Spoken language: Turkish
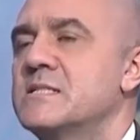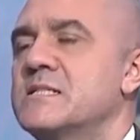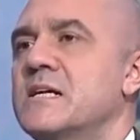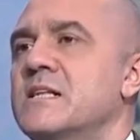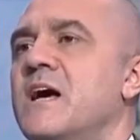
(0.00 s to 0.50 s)

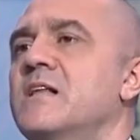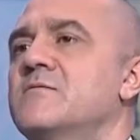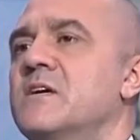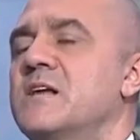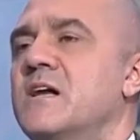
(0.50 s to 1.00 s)

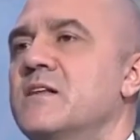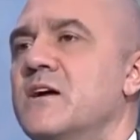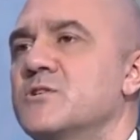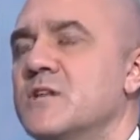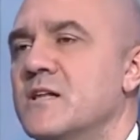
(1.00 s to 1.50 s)
sıradan
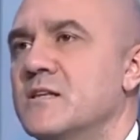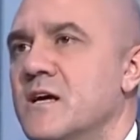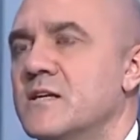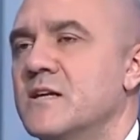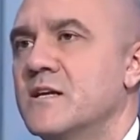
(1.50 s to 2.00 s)
vatandaştan
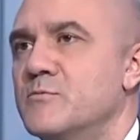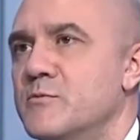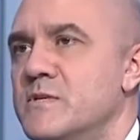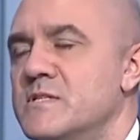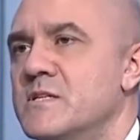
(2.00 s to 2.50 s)
da
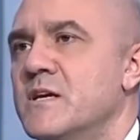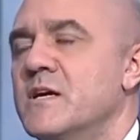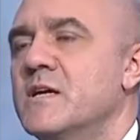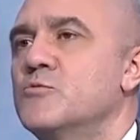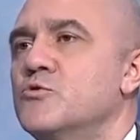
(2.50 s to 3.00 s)
talebimiz
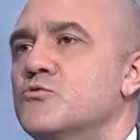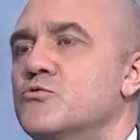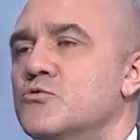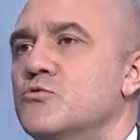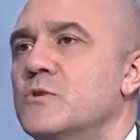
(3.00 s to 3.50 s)
e, bu
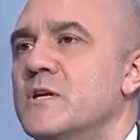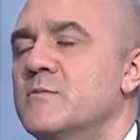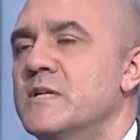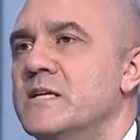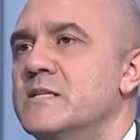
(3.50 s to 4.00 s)

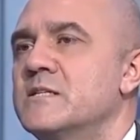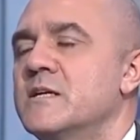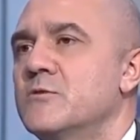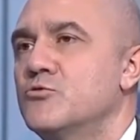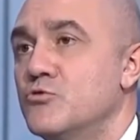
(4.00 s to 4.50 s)

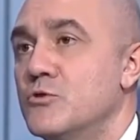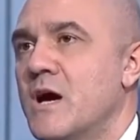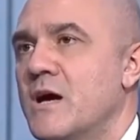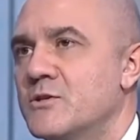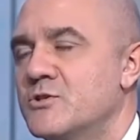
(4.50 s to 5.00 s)
sürdürülebilir
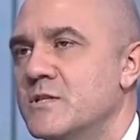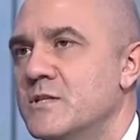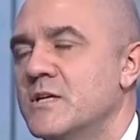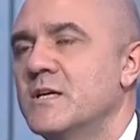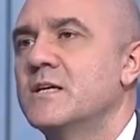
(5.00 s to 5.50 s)
dünya
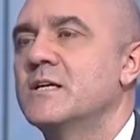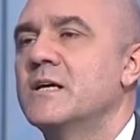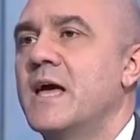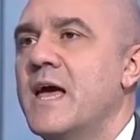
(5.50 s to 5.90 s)
için e,